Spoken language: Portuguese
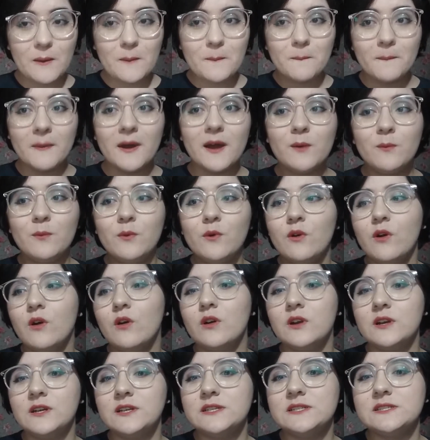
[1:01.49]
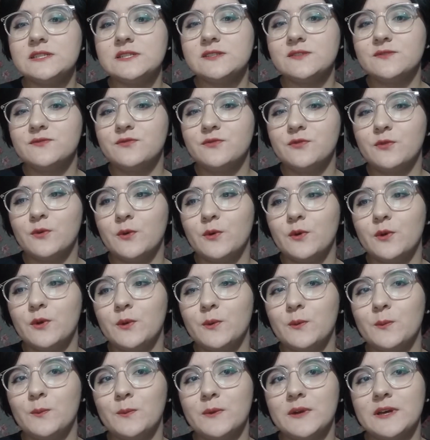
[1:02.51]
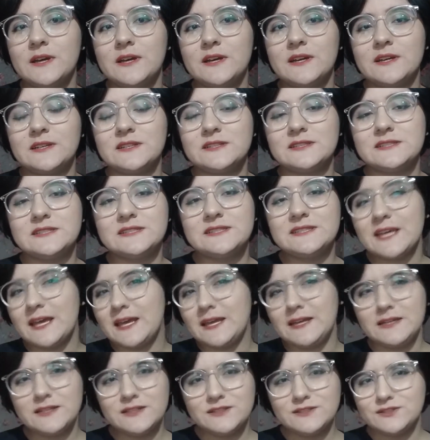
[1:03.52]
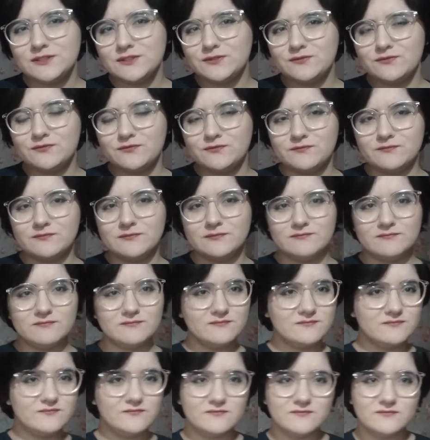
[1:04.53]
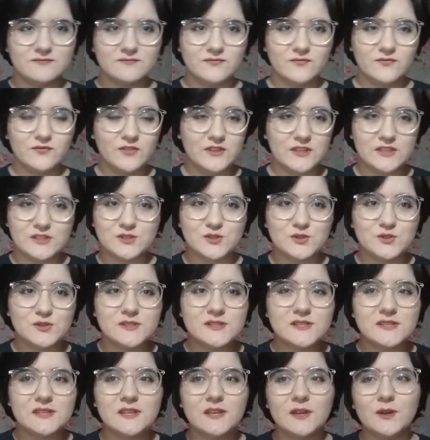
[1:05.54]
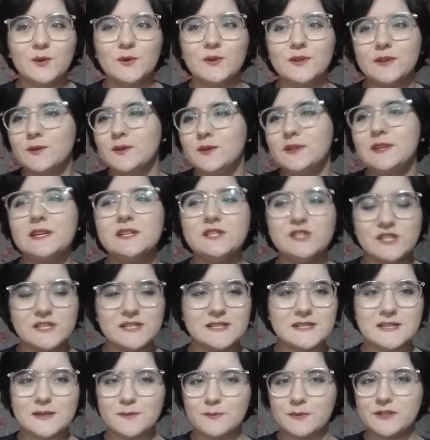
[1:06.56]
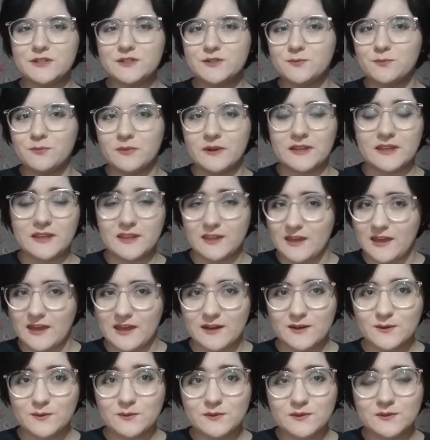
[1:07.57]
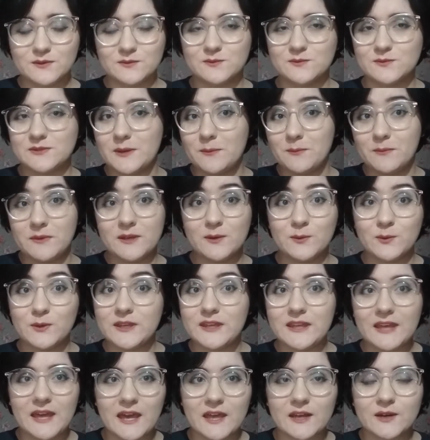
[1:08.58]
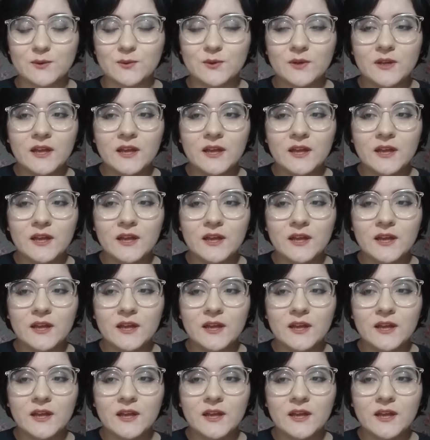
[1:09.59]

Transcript: Marble Hornets foi uma série de vídeos que eu não entendia exatamente para que eram, eu não sabia o que eram.